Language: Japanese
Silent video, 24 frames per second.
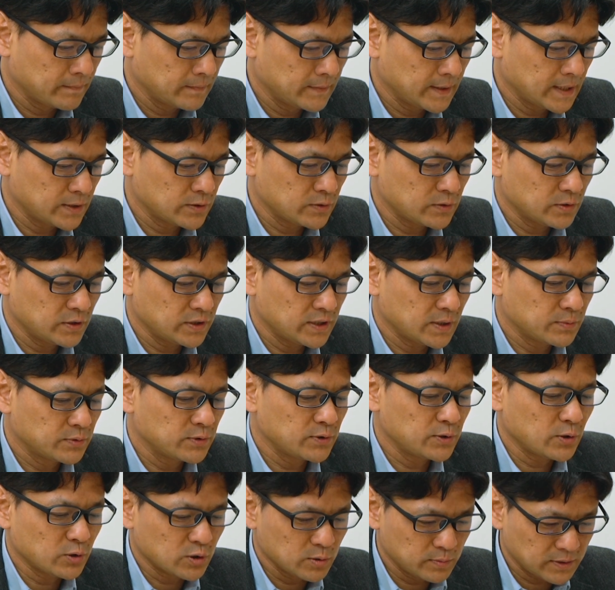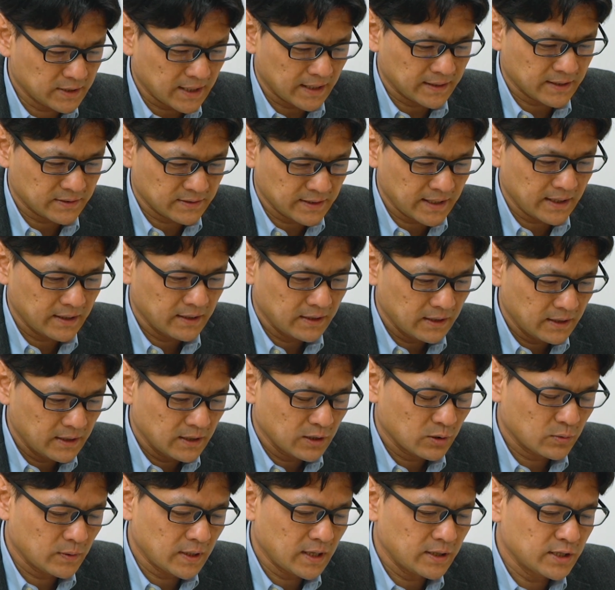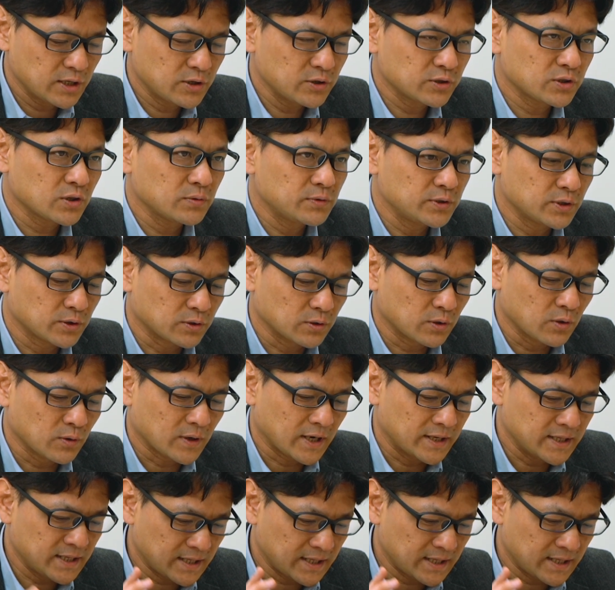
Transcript: で、続いて、風力部会ですね。これは陸上風力、今回